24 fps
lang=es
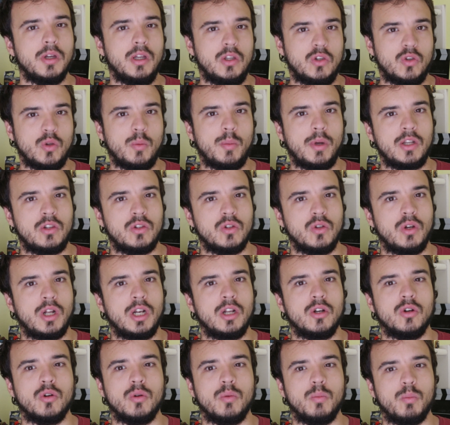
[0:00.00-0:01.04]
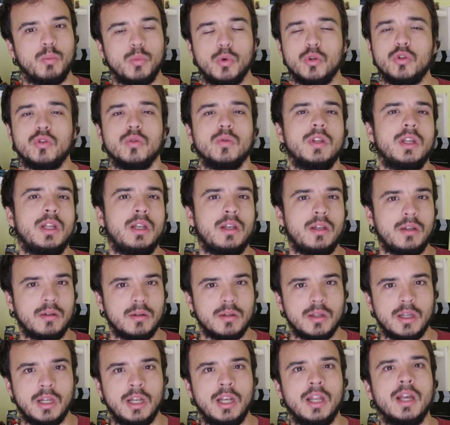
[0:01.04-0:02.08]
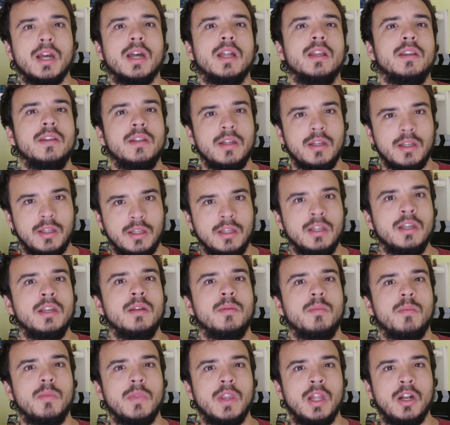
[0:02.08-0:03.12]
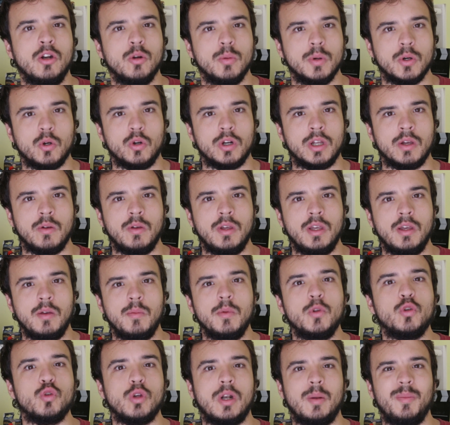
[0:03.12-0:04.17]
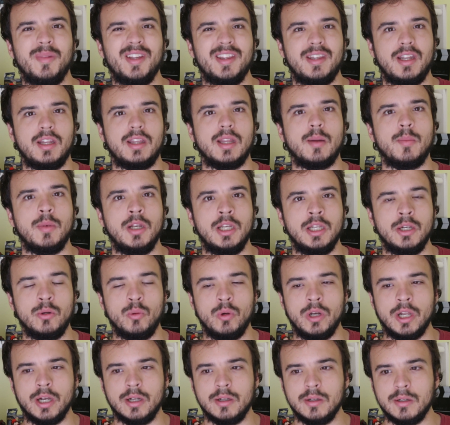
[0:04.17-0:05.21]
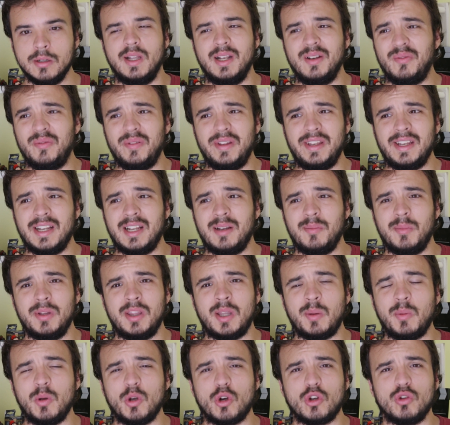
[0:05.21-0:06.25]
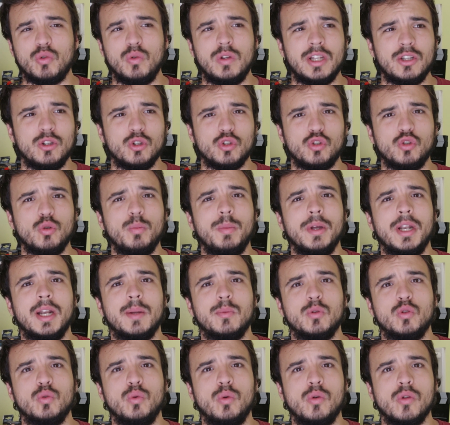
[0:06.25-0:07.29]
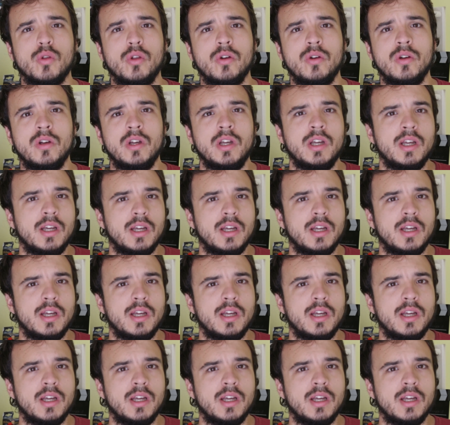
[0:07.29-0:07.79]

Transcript: Eso me pareció algo muy sutil, elegante y de lo mejor que vi visualmente en esta película. El final me terminó resultando súper absurdo.